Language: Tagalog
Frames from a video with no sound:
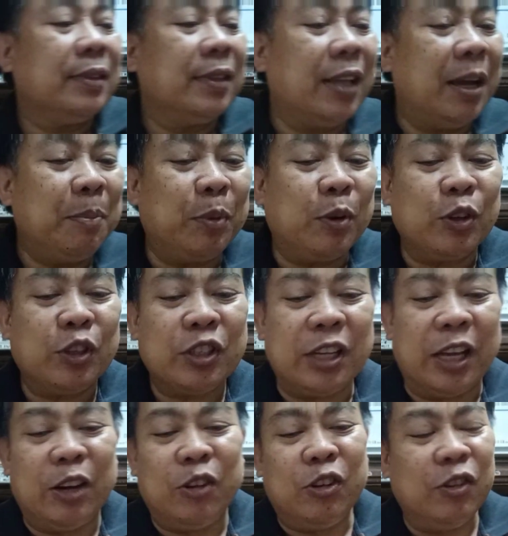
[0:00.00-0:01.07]
Tapos,
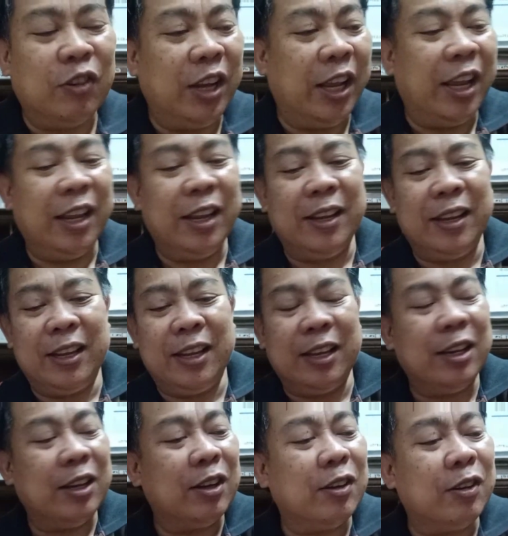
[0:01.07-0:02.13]
ganun uli.
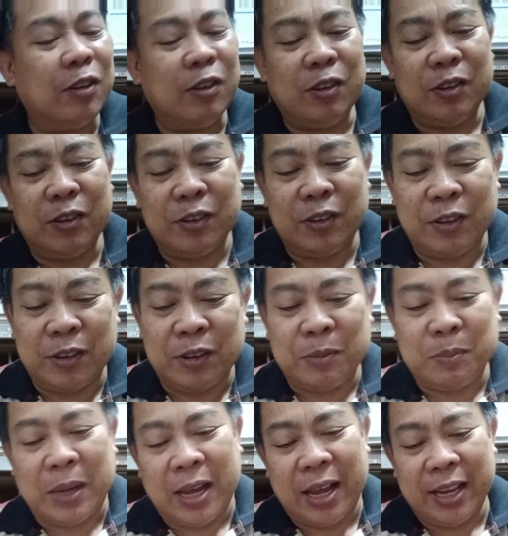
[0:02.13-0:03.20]
Kung
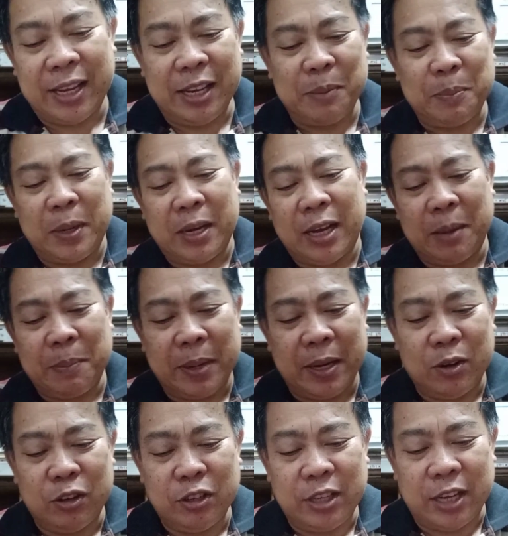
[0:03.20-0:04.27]
mga hindi pa
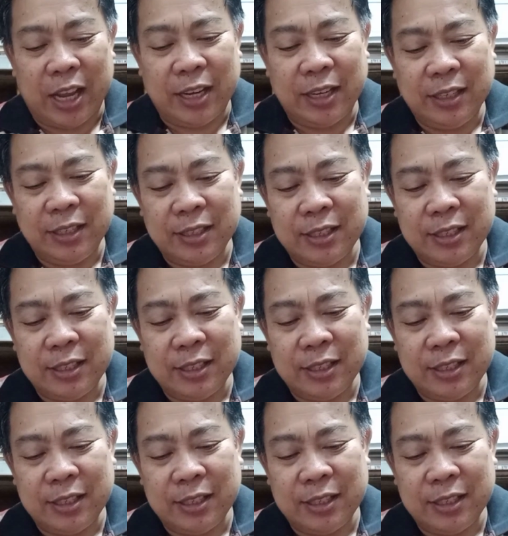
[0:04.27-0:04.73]
nakapanood yan,